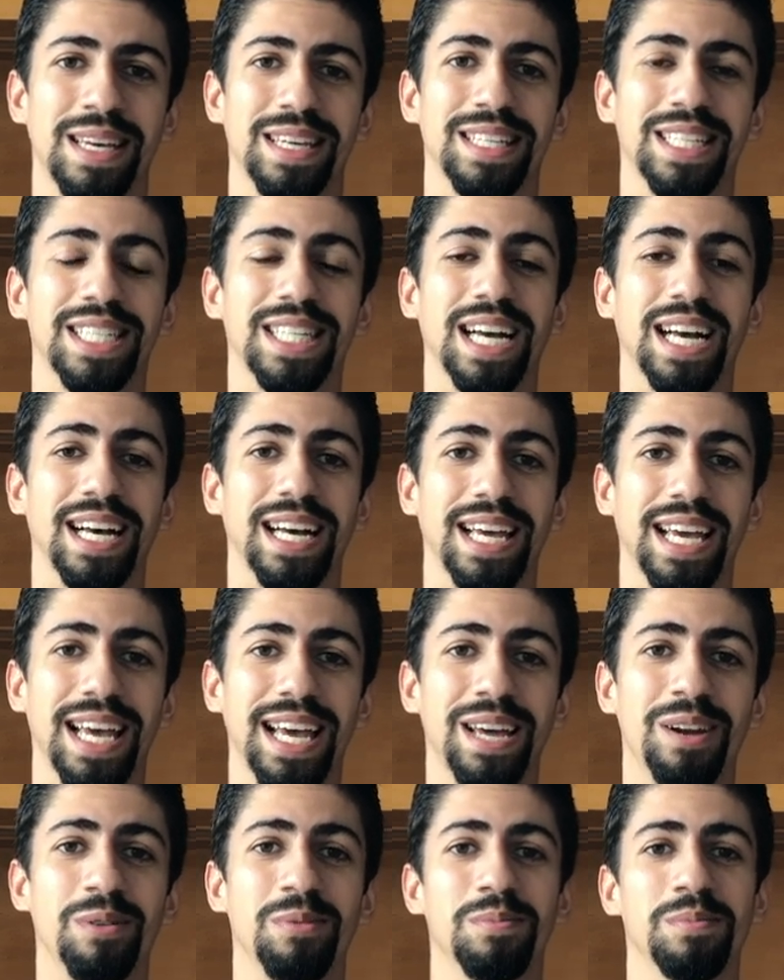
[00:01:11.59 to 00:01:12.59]
já
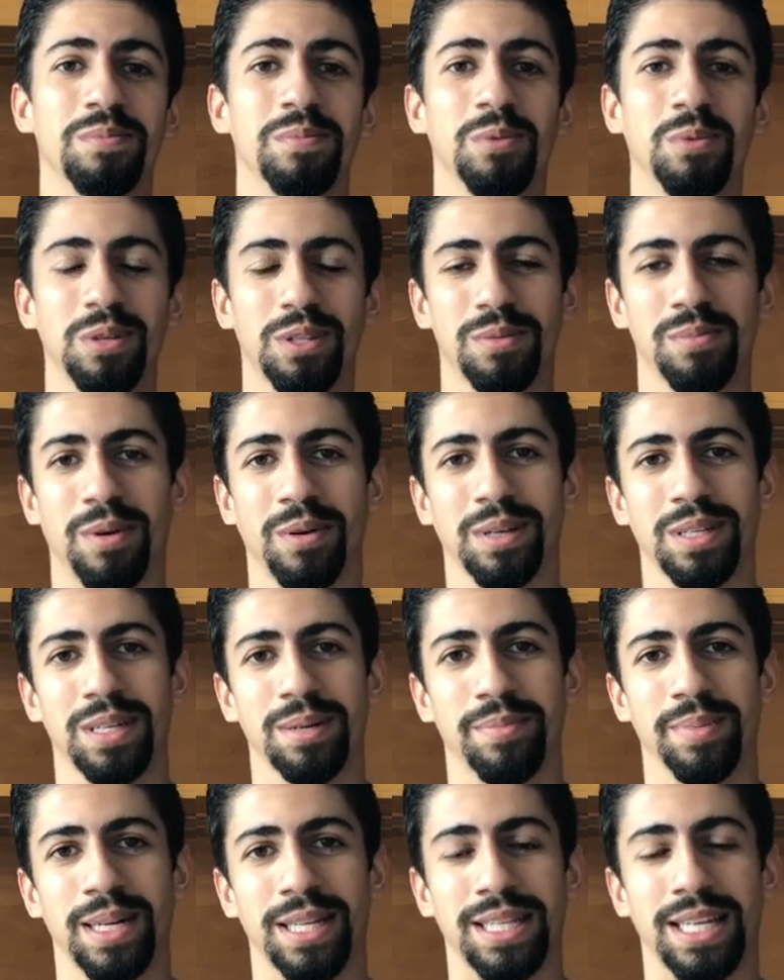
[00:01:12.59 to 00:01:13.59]
eram muito mal
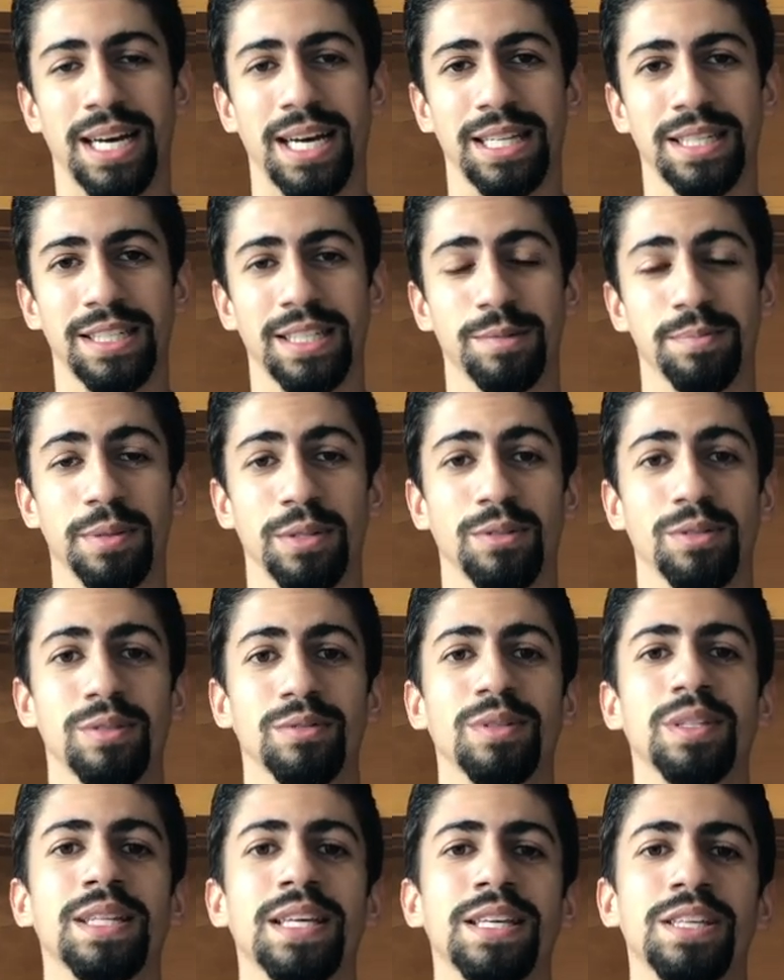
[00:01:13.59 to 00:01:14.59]
interpretadas e as pessoas
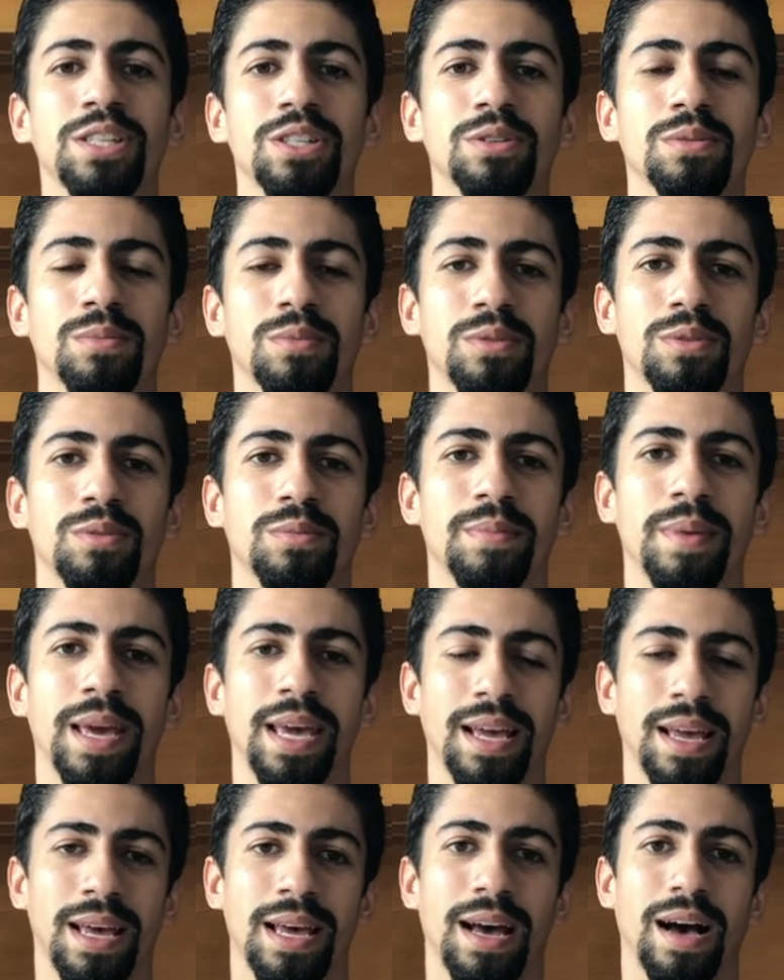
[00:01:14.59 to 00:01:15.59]
não entendiam muito
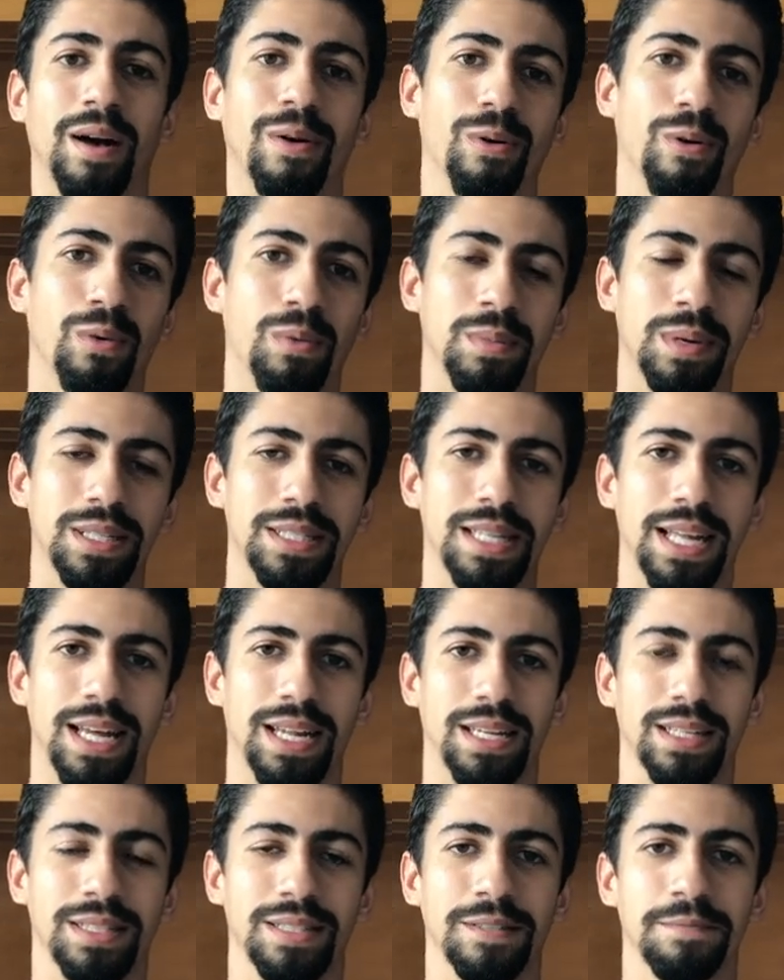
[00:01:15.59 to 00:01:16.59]
bem algumas
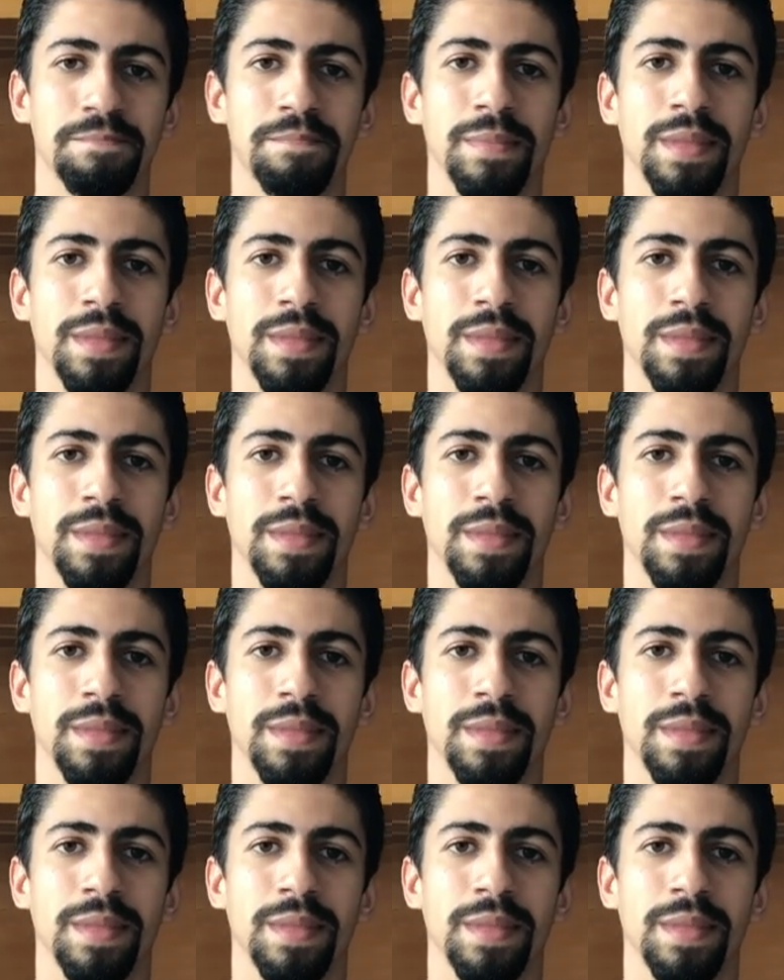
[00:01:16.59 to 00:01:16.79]
delas.